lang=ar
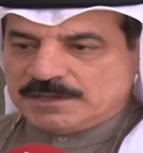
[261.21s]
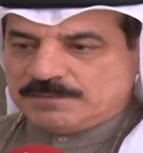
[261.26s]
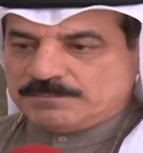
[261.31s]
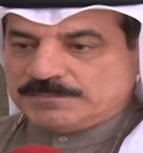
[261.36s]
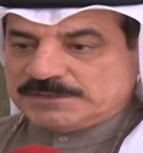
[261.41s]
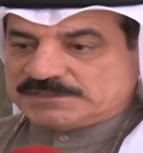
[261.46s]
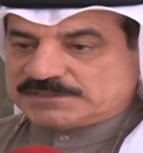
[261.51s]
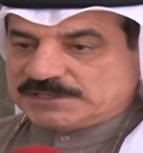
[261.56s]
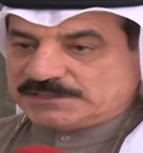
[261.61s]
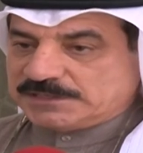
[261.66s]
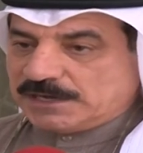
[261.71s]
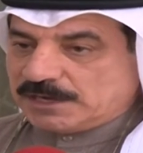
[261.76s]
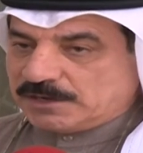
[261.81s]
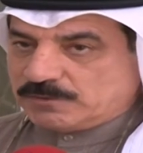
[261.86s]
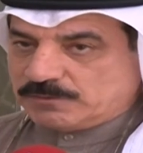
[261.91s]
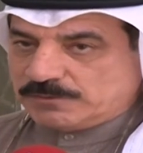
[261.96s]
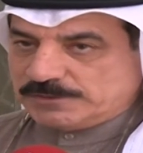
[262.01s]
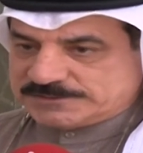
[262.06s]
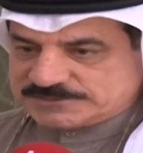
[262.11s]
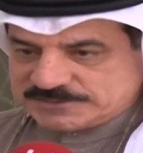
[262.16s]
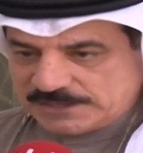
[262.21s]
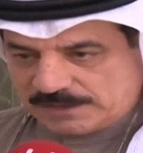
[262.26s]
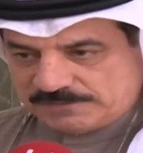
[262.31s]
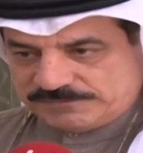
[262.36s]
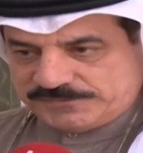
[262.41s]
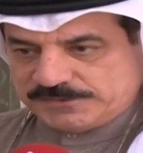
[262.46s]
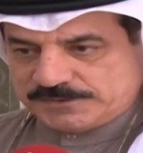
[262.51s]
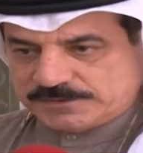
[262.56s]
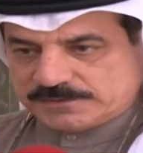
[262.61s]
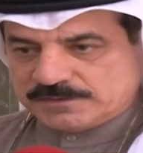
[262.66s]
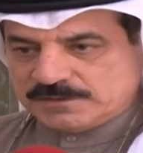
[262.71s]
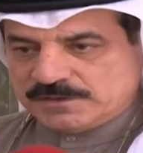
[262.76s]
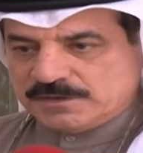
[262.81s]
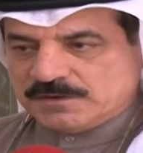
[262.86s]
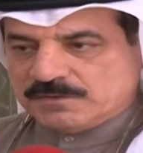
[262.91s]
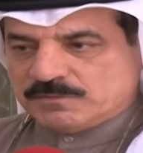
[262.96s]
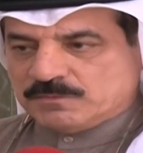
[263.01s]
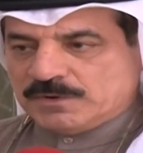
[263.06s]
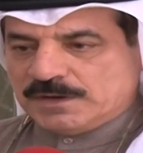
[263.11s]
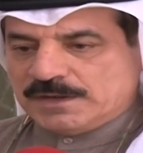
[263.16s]
من تدخل سافر
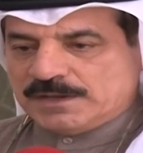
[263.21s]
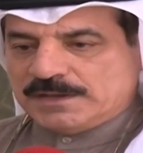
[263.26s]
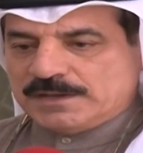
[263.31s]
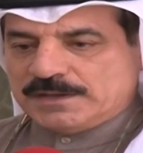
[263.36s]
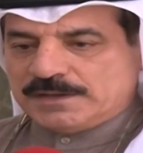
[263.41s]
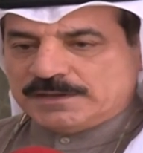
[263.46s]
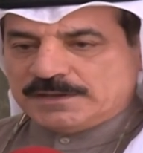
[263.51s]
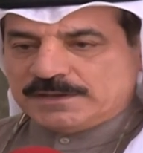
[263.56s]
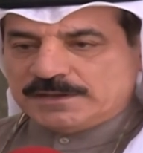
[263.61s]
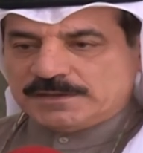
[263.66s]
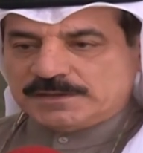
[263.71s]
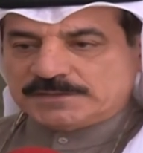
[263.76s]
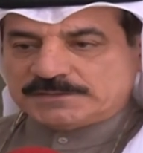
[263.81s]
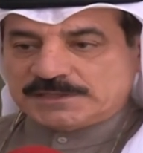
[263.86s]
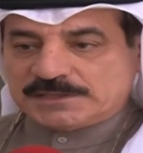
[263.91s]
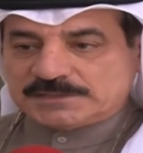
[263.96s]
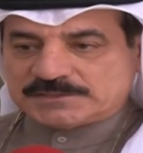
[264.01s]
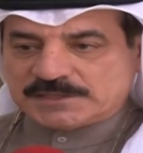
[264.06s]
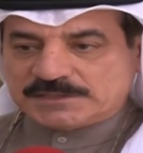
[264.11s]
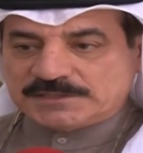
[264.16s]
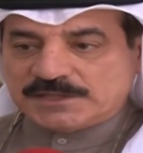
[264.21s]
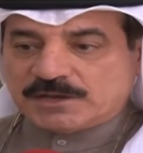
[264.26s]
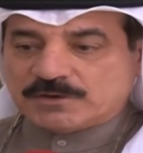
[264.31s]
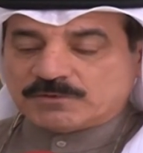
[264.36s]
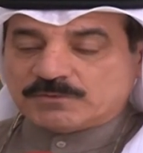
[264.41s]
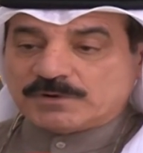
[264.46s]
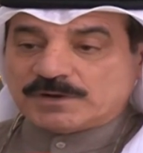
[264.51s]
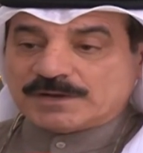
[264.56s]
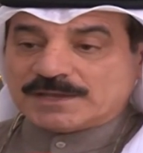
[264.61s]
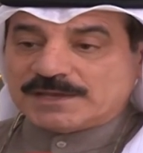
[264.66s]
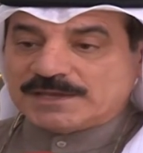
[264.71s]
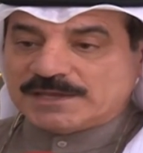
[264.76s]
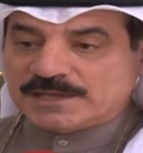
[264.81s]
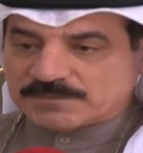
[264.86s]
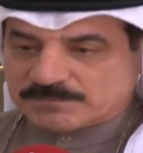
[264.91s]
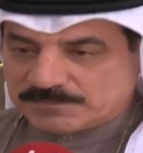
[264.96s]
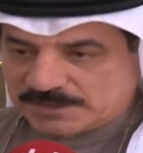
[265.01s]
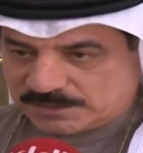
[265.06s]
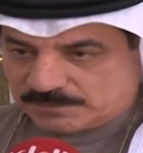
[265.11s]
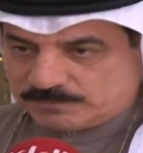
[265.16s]
وتدخل
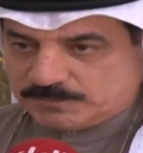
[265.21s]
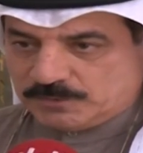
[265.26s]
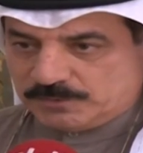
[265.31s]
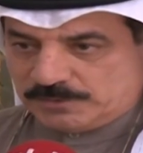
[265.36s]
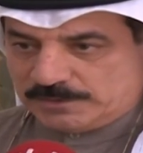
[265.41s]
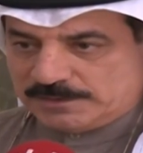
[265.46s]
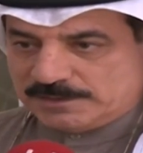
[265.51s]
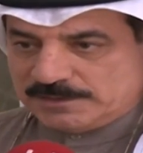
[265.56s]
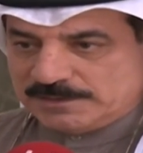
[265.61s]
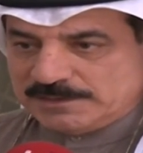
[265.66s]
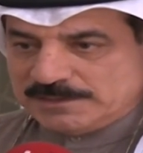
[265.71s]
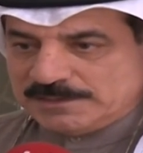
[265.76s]
غير مقبول